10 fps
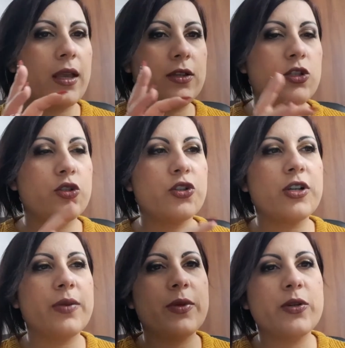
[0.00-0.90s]
ci sono
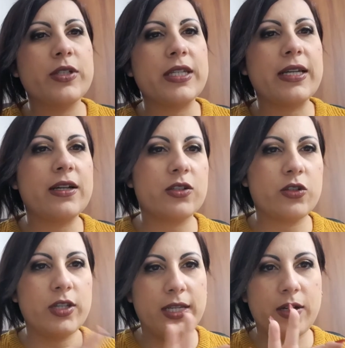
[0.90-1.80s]
le mie cose di
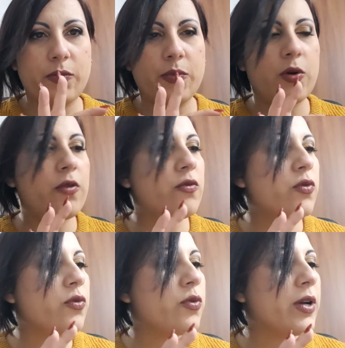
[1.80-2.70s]
cartoleria un po'
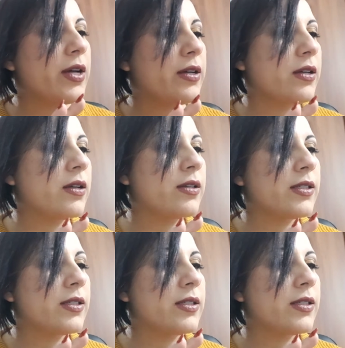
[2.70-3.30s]
ovunque uh,